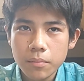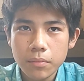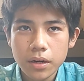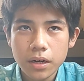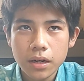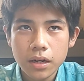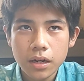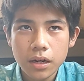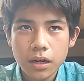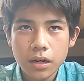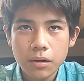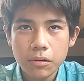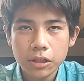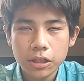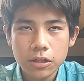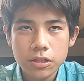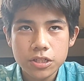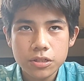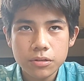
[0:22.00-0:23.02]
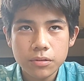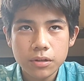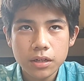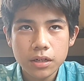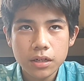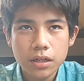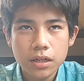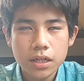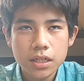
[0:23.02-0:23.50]
まあ私
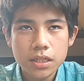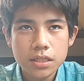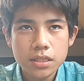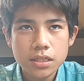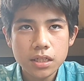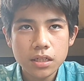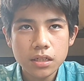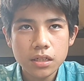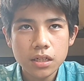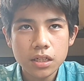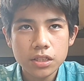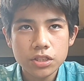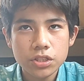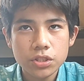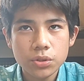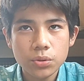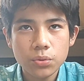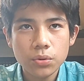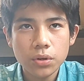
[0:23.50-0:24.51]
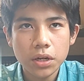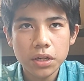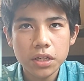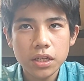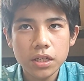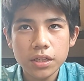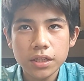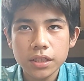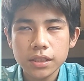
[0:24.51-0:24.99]
は3月10日
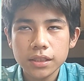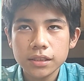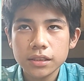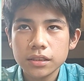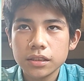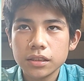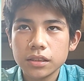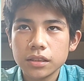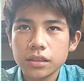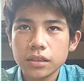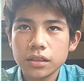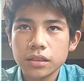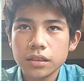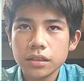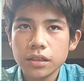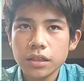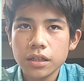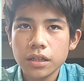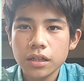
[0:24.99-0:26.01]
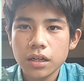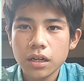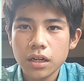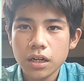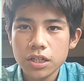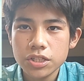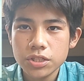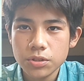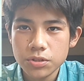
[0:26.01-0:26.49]
に、えー、演歌
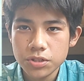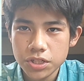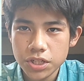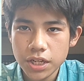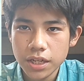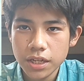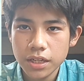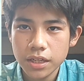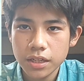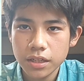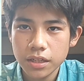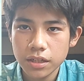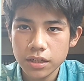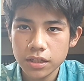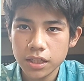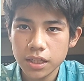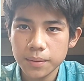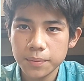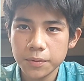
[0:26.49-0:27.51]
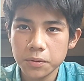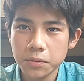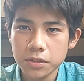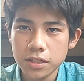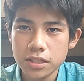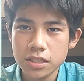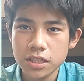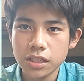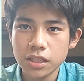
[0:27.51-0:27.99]
歌手としてデビューを
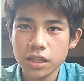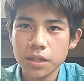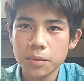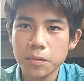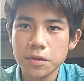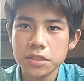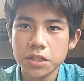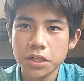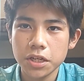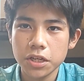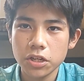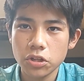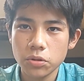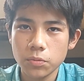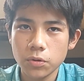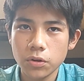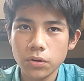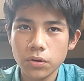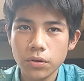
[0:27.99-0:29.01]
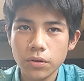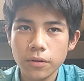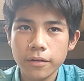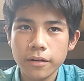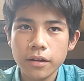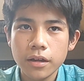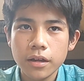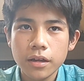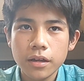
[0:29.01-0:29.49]
させていただきましたけれども
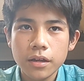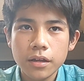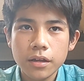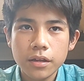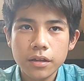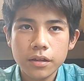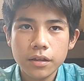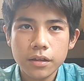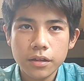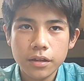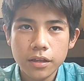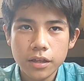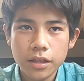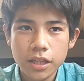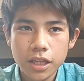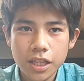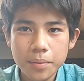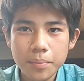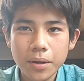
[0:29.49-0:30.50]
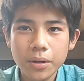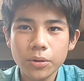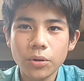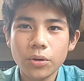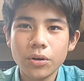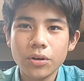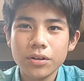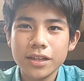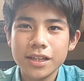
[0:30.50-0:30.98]
えー、今
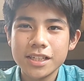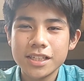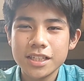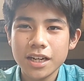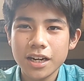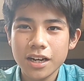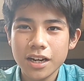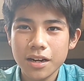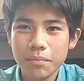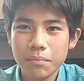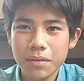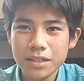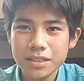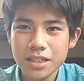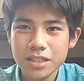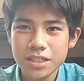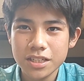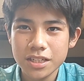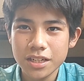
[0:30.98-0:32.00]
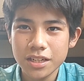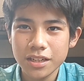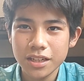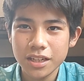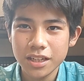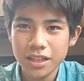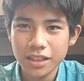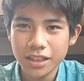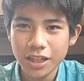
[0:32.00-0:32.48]
の石原正史
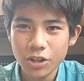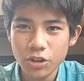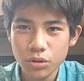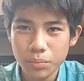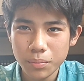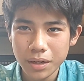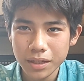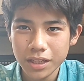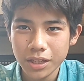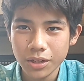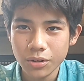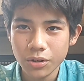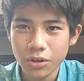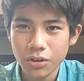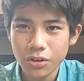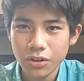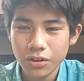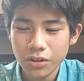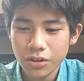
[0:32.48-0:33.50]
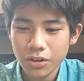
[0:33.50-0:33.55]
に至るまでの